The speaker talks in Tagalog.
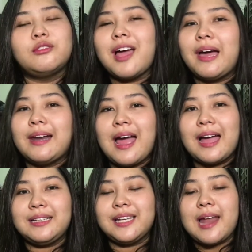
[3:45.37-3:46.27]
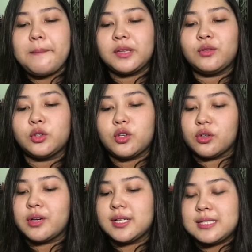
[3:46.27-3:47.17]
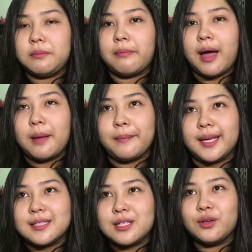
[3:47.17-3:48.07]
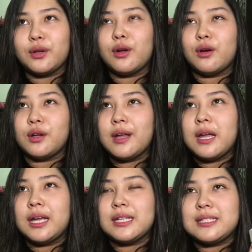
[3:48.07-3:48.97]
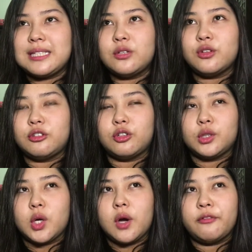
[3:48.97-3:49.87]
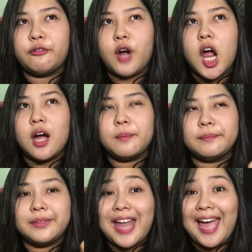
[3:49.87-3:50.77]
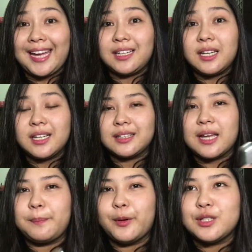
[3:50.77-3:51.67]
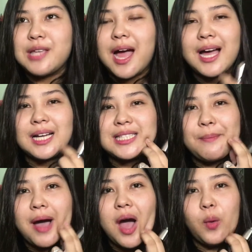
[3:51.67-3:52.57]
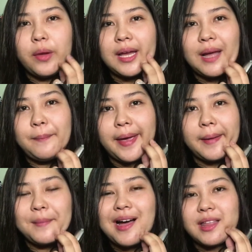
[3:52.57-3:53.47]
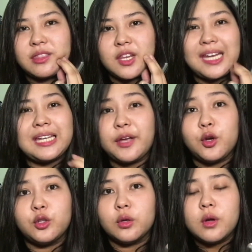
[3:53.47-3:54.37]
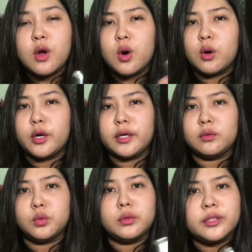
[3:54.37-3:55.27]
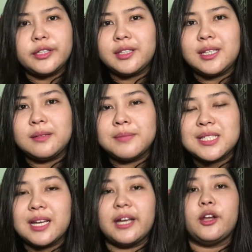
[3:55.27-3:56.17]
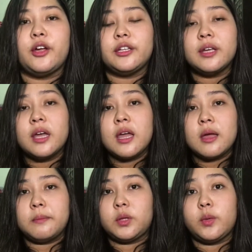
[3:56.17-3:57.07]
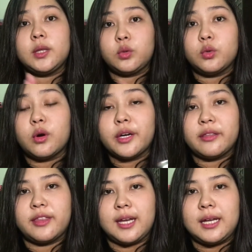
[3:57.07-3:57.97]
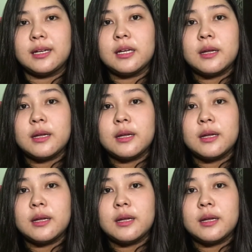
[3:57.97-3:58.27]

Nung nakaraan, ginamit ko to nung nagsimba kami. Siguro, sinuot ko to from 9. Tapos, hanggang sa makauwi kami, mga 3 na yon or 2.30. Basta ganon. Between 2 or 3.